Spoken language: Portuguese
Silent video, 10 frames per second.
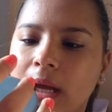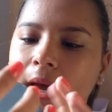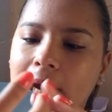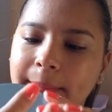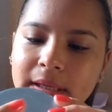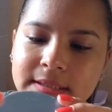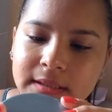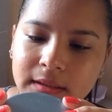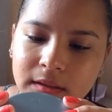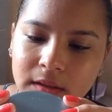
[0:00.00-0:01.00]
A
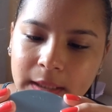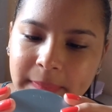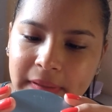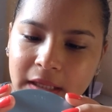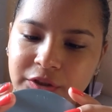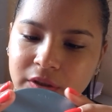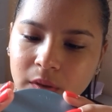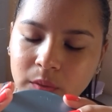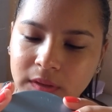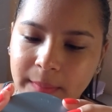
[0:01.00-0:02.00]
máscara capilar tira
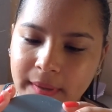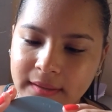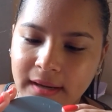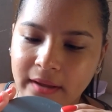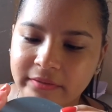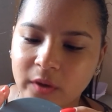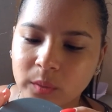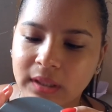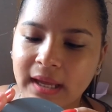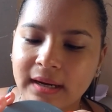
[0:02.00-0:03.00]
onda da Mari Life
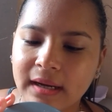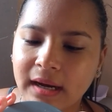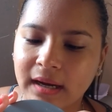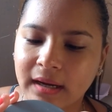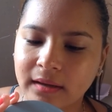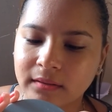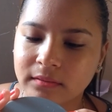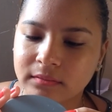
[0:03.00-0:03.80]
altera a